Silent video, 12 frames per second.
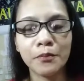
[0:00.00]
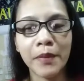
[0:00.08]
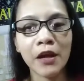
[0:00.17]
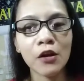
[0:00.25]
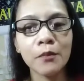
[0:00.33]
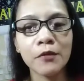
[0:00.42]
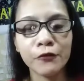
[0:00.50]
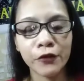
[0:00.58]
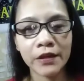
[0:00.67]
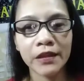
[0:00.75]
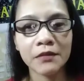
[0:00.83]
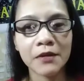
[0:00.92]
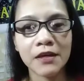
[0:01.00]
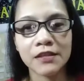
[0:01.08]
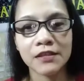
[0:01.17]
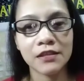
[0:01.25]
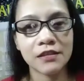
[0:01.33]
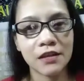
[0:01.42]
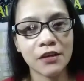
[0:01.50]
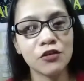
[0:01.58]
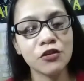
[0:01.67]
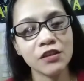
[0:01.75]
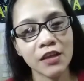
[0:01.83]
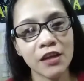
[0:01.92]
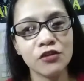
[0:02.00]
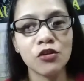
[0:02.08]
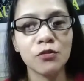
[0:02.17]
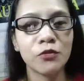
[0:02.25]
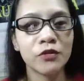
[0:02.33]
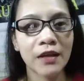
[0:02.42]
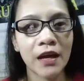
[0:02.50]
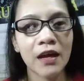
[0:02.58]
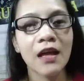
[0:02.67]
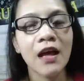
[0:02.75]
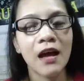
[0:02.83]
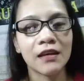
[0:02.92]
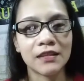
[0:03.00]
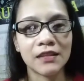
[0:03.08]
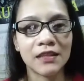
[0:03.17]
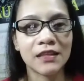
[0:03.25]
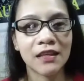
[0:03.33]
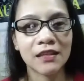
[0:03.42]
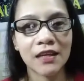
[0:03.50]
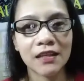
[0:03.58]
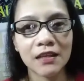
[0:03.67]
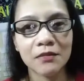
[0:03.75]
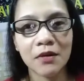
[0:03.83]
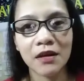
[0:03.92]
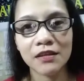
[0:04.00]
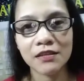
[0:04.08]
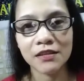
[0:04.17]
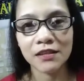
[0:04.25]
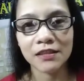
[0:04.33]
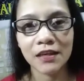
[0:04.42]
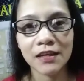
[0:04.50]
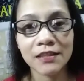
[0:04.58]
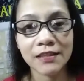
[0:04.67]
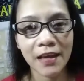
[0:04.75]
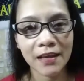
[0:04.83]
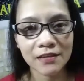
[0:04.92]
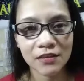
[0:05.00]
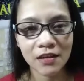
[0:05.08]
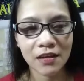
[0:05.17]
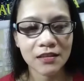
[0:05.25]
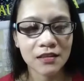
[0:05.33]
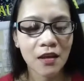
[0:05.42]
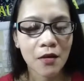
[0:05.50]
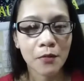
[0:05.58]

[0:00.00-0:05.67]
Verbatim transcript: Pero before that mga kacharchar, yung schedule muna ang titignan natin mga kacharchar sa NJAS.